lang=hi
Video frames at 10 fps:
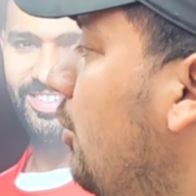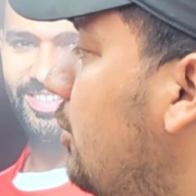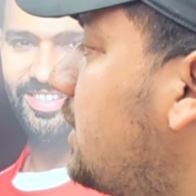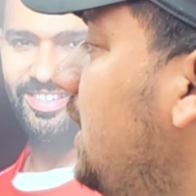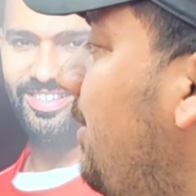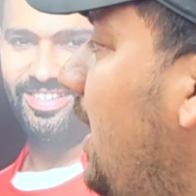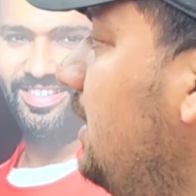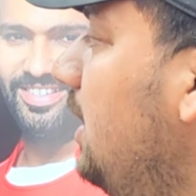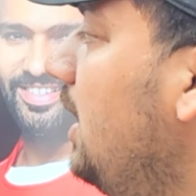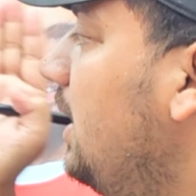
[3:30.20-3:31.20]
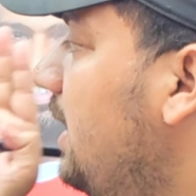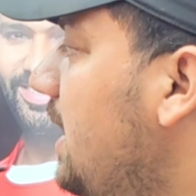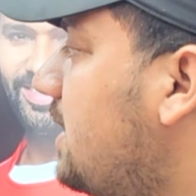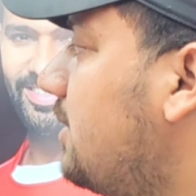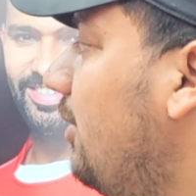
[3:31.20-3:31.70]
उसके बाद
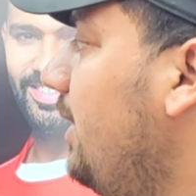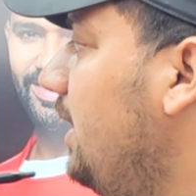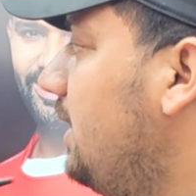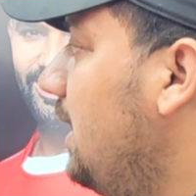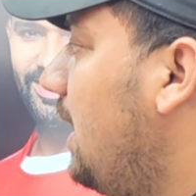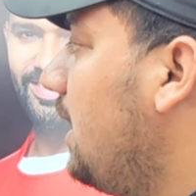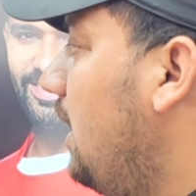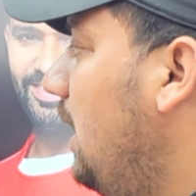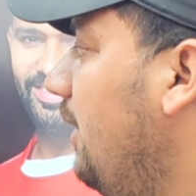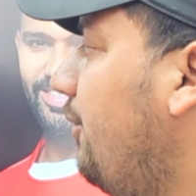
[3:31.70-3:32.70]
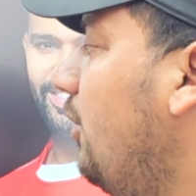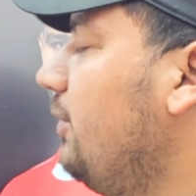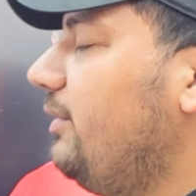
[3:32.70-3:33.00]
111 आईफोन